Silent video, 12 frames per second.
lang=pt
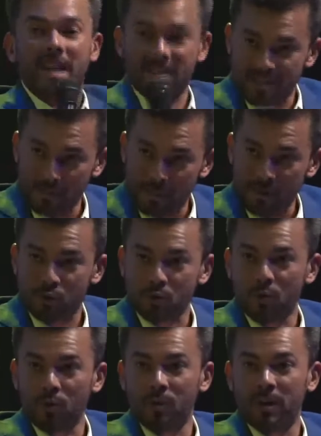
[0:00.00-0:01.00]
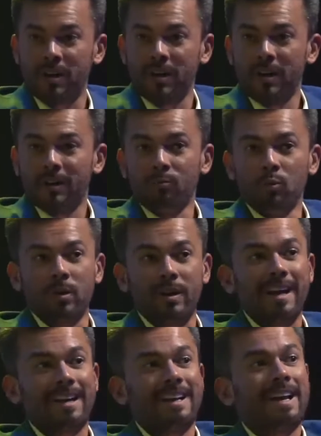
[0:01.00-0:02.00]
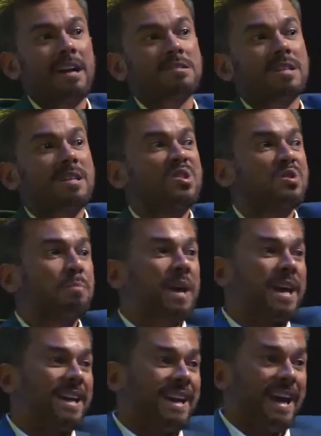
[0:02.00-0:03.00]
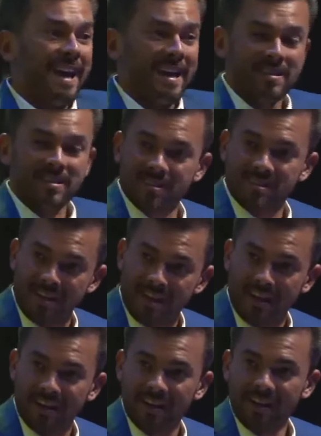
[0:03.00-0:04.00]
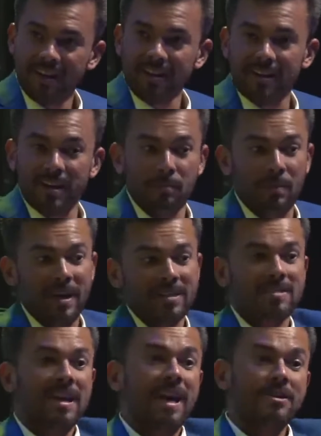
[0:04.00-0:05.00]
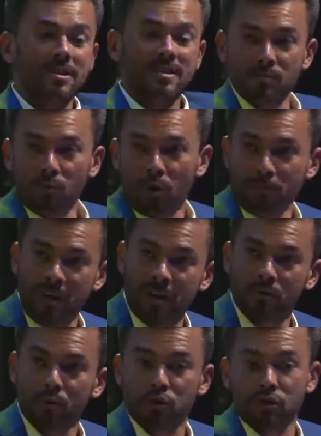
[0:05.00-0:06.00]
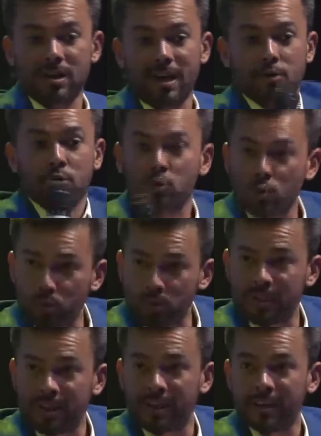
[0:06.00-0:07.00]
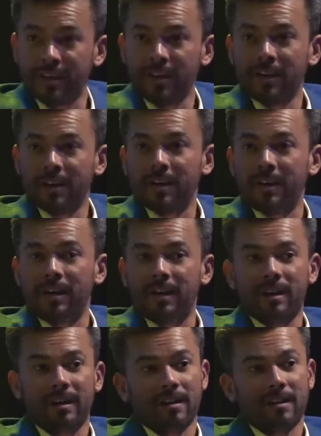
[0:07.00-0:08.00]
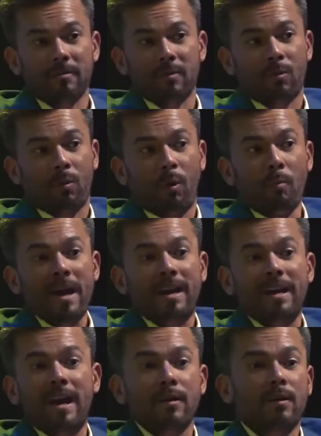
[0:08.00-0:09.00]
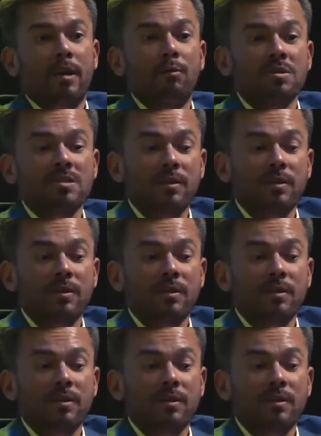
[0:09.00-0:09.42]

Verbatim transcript: pessoa? No que é que é essa experiência que precede esse momento te ajuda? É, como é que, é que você